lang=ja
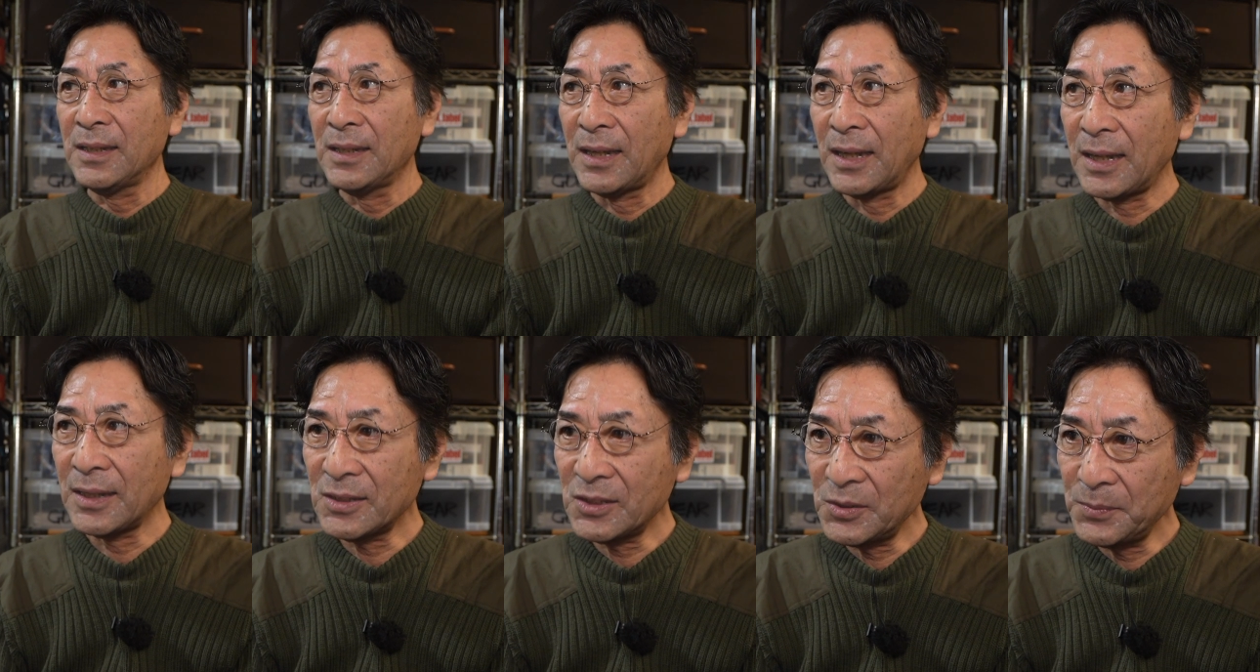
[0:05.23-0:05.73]

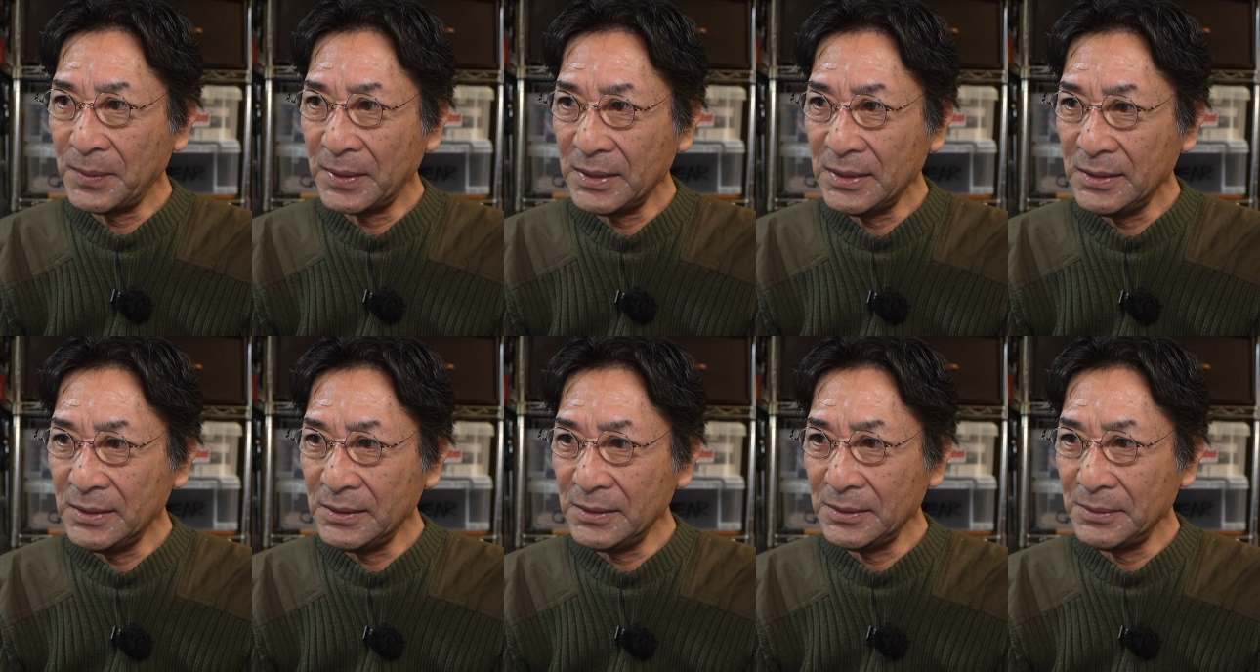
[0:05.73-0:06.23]
発
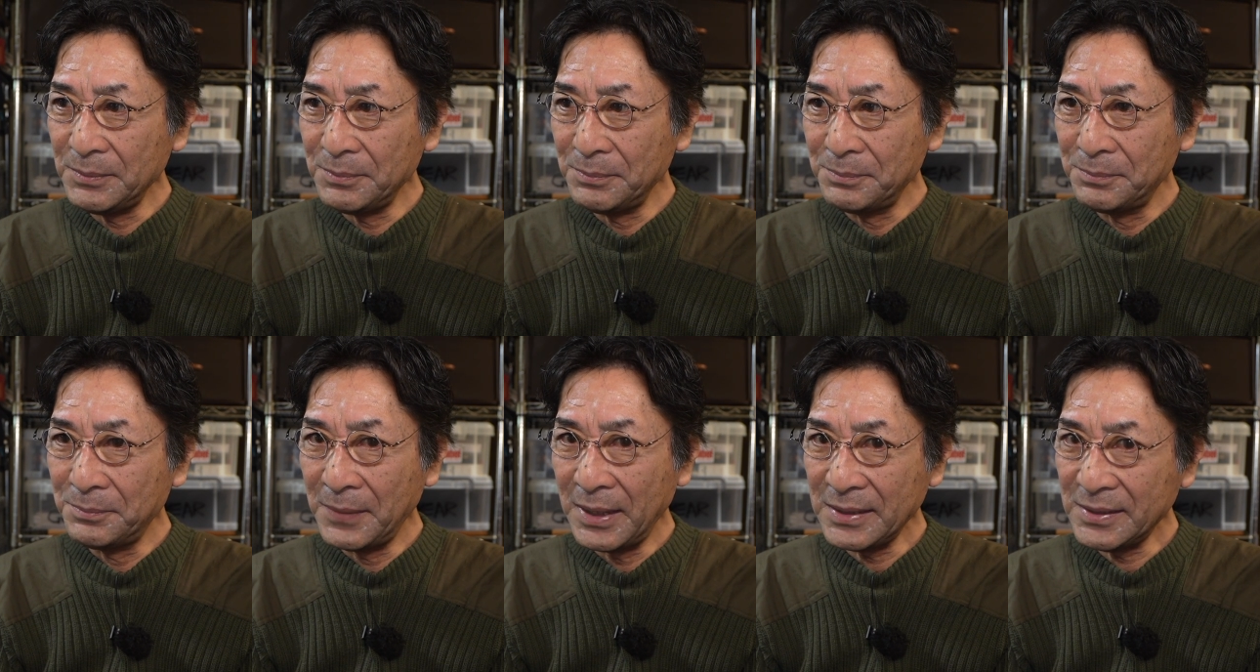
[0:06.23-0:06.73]
売
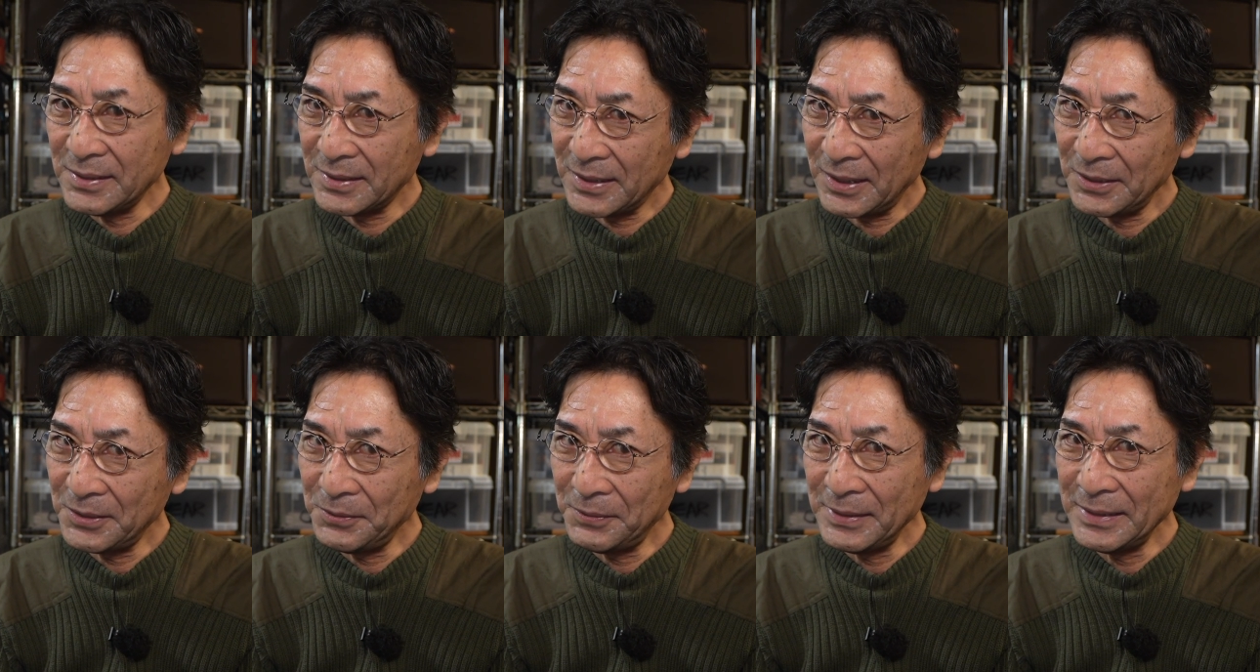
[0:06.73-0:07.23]
間
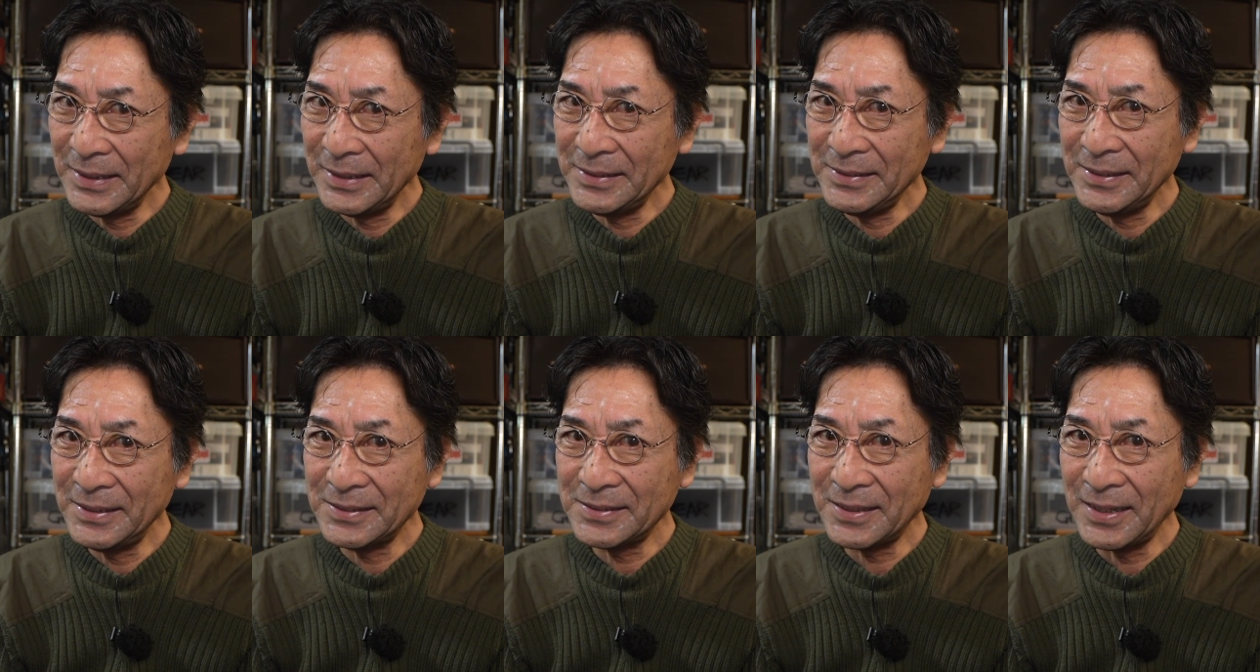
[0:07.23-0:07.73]
近ではない
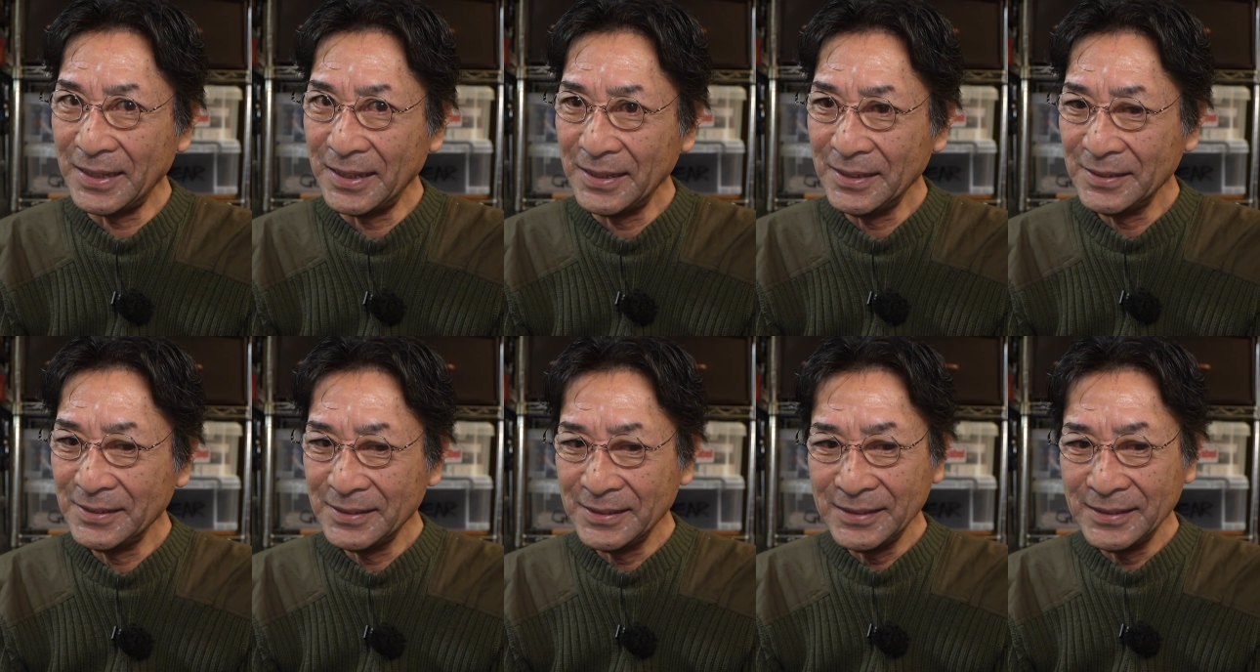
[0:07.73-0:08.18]
んですが